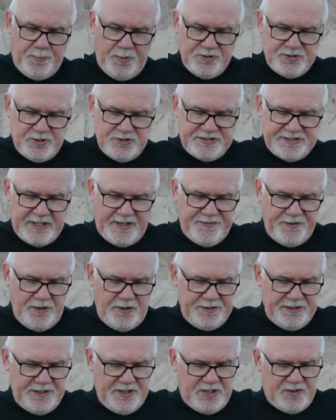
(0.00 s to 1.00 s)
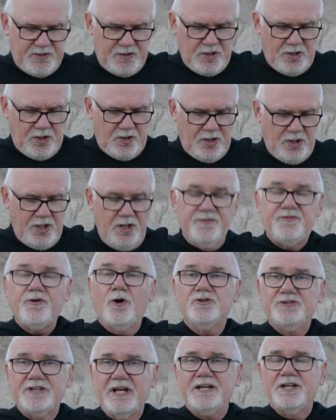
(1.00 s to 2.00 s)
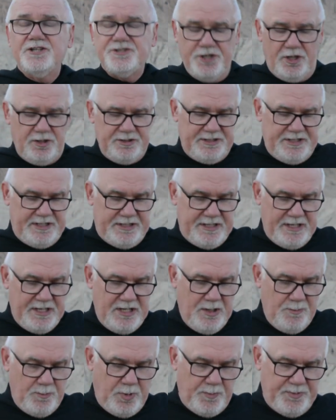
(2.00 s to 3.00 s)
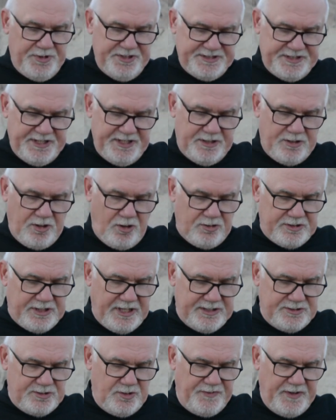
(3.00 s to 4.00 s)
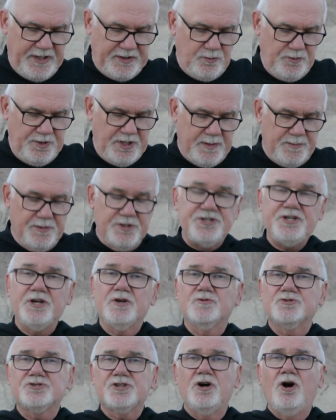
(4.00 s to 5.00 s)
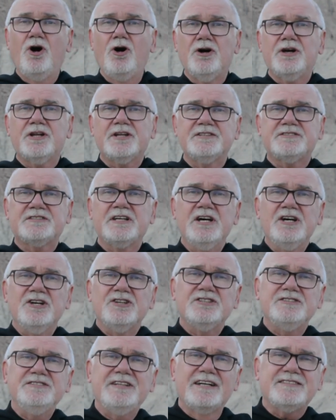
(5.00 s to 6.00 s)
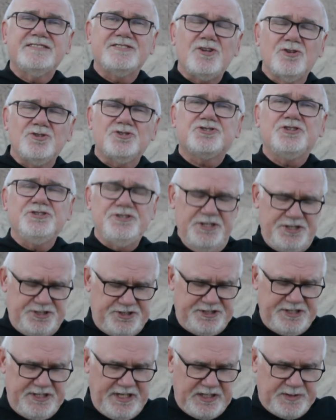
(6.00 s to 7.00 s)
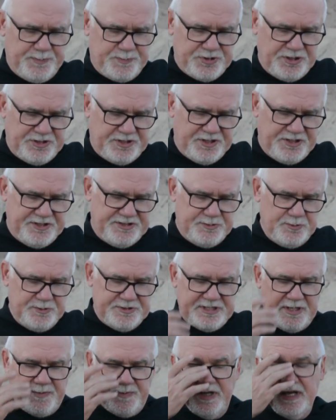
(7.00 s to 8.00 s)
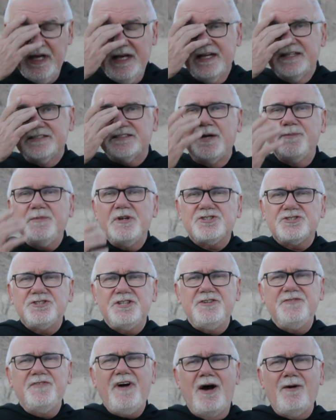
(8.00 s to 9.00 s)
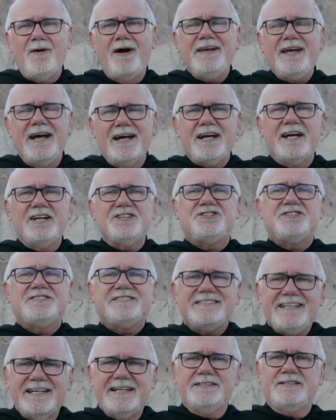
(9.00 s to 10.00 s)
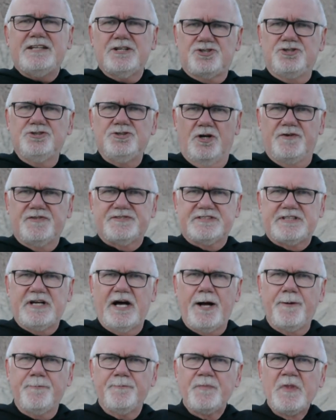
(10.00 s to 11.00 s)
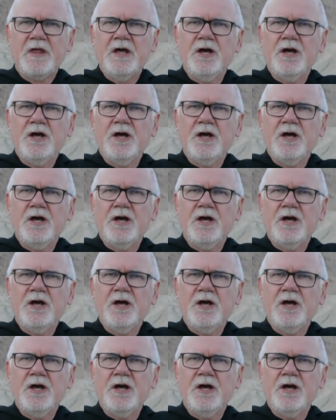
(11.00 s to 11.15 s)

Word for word: pozostawionych, e, odnalezionych pobliskich grotach dowiadujemy się, że okres na 130 lat przed Chrystusem zamieszkiwała jakaś sekta żydowska,